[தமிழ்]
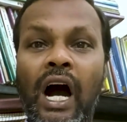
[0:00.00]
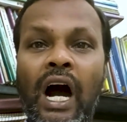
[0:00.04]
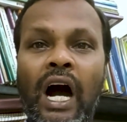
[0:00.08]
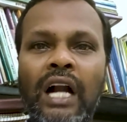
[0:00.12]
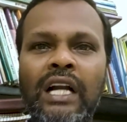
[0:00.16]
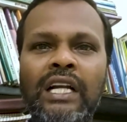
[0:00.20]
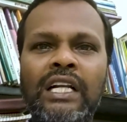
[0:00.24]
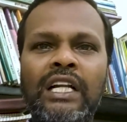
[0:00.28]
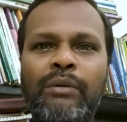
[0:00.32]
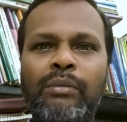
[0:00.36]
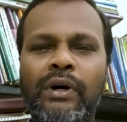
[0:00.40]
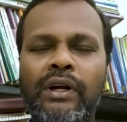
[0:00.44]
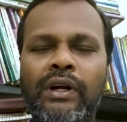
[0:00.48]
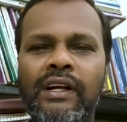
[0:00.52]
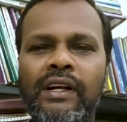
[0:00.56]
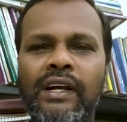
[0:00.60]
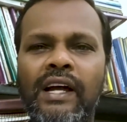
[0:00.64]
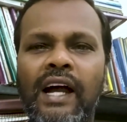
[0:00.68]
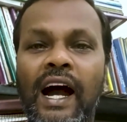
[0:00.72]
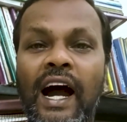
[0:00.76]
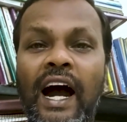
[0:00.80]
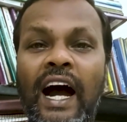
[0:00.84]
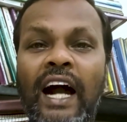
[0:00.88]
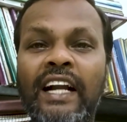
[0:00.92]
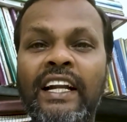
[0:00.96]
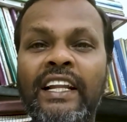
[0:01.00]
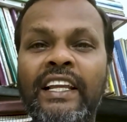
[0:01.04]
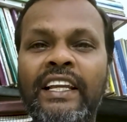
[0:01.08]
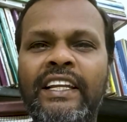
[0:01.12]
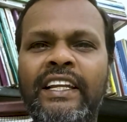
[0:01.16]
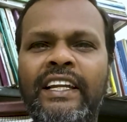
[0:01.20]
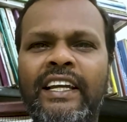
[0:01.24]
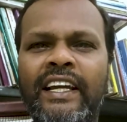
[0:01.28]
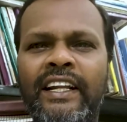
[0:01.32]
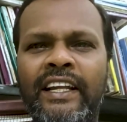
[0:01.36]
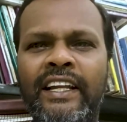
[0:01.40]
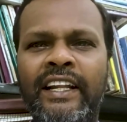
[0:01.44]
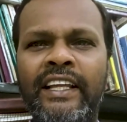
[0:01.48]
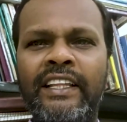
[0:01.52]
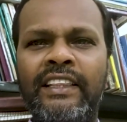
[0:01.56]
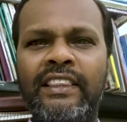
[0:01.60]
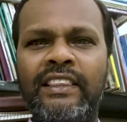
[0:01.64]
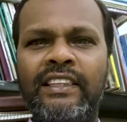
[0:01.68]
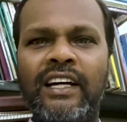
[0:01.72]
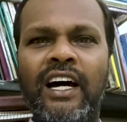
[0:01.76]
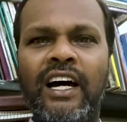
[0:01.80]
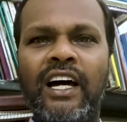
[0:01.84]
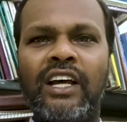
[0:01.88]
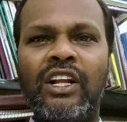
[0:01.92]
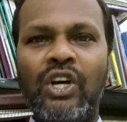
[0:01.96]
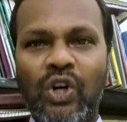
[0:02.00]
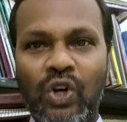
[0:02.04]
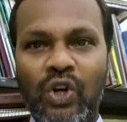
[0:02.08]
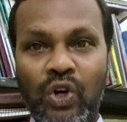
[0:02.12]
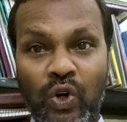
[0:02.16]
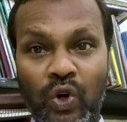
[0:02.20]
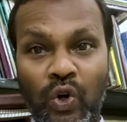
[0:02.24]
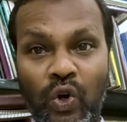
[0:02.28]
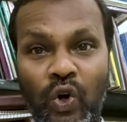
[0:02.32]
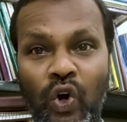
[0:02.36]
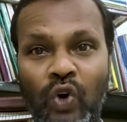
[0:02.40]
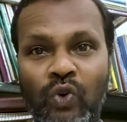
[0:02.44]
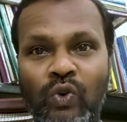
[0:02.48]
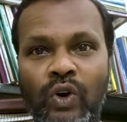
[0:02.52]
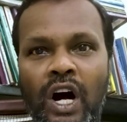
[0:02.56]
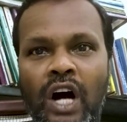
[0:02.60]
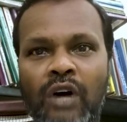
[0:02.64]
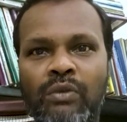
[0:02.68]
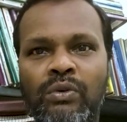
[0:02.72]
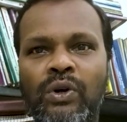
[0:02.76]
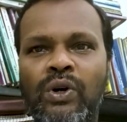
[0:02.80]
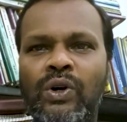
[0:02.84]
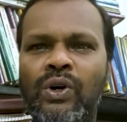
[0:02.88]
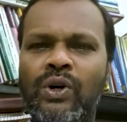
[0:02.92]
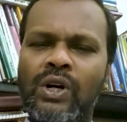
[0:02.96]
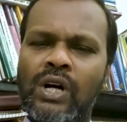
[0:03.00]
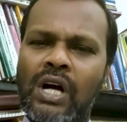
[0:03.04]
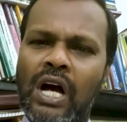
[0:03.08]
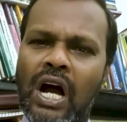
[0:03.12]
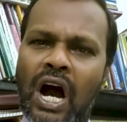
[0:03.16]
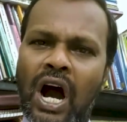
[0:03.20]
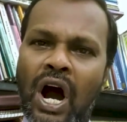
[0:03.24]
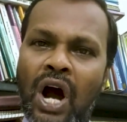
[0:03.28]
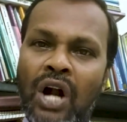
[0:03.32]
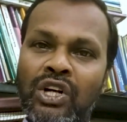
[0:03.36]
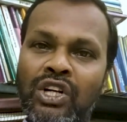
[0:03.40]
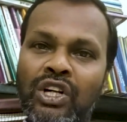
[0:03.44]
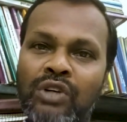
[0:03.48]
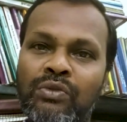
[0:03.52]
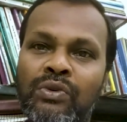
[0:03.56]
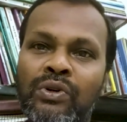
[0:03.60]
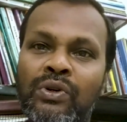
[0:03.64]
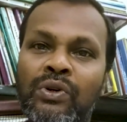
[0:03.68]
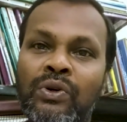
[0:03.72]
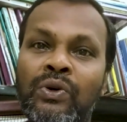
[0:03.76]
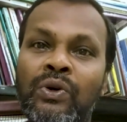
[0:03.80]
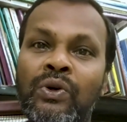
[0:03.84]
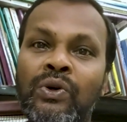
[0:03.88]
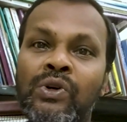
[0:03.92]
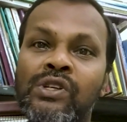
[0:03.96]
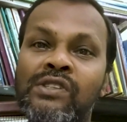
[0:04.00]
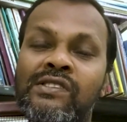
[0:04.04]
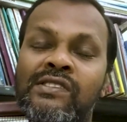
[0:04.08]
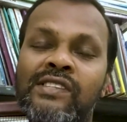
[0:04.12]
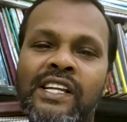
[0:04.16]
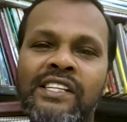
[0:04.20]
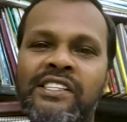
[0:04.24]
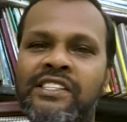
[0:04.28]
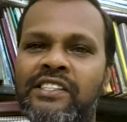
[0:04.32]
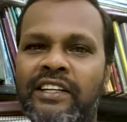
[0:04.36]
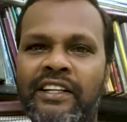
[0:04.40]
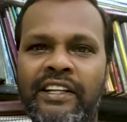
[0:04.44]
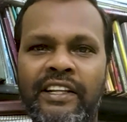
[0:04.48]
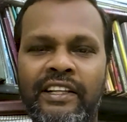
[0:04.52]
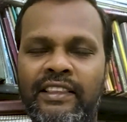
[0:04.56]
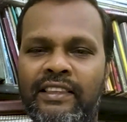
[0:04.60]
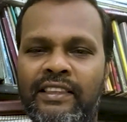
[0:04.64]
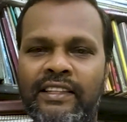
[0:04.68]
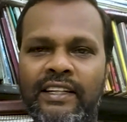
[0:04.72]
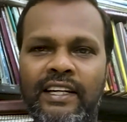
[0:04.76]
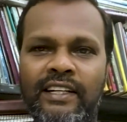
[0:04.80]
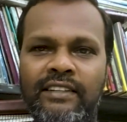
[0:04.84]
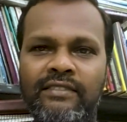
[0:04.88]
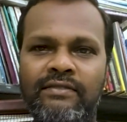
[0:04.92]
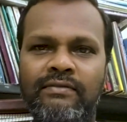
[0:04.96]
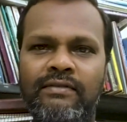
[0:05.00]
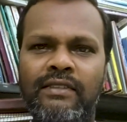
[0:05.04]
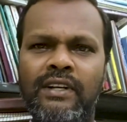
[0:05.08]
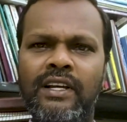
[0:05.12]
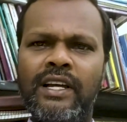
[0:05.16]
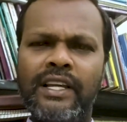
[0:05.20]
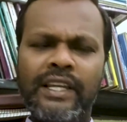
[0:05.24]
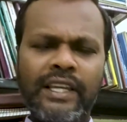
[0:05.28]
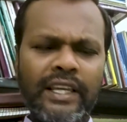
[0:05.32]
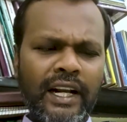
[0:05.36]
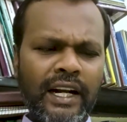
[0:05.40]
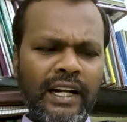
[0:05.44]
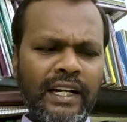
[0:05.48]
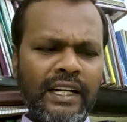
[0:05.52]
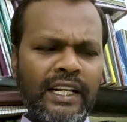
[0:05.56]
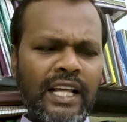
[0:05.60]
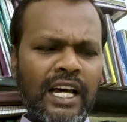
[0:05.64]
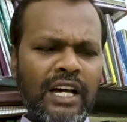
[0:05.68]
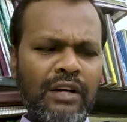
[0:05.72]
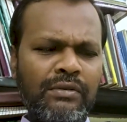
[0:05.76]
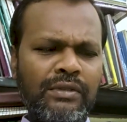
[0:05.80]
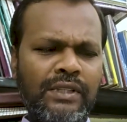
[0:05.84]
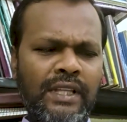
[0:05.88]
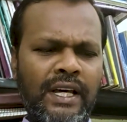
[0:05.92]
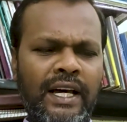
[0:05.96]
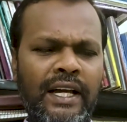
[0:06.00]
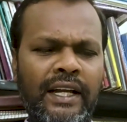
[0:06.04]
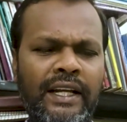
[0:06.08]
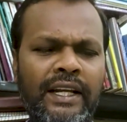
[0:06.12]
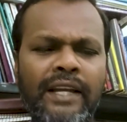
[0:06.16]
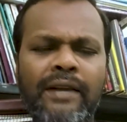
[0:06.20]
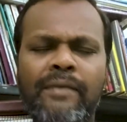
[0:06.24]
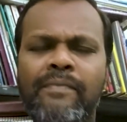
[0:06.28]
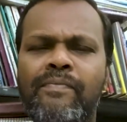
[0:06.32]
ஆண்டவர் அழிக்க நினைத்தார் நோவாவோ ஆண்டவரோடு சஞ்சரித்தார் இரண்டாவதாக